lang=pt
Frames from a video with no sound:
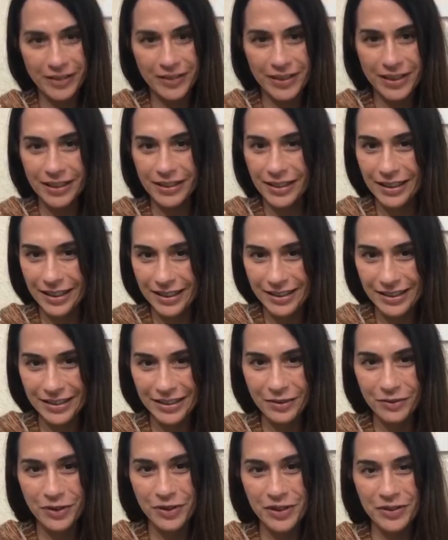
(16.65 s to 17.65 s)
certeza
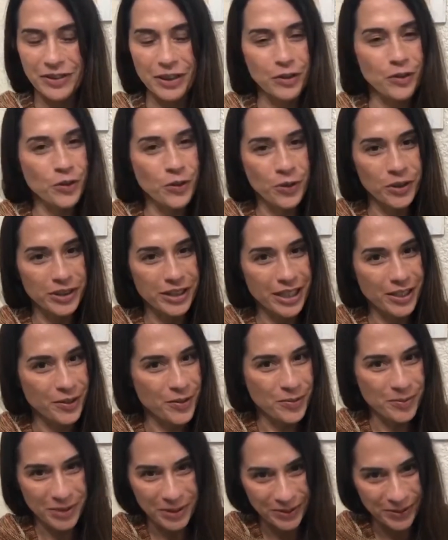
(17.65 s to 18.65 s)
que você vai concordar
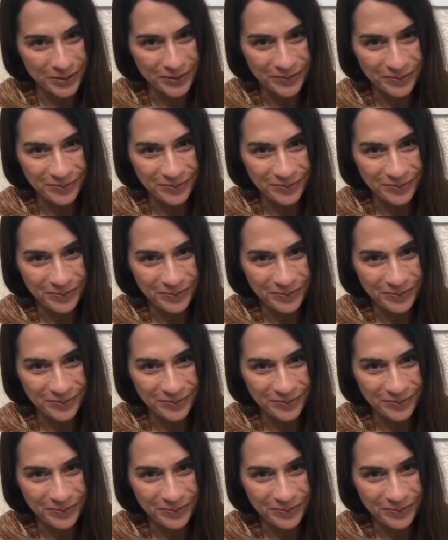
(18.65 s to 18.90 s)
comigo.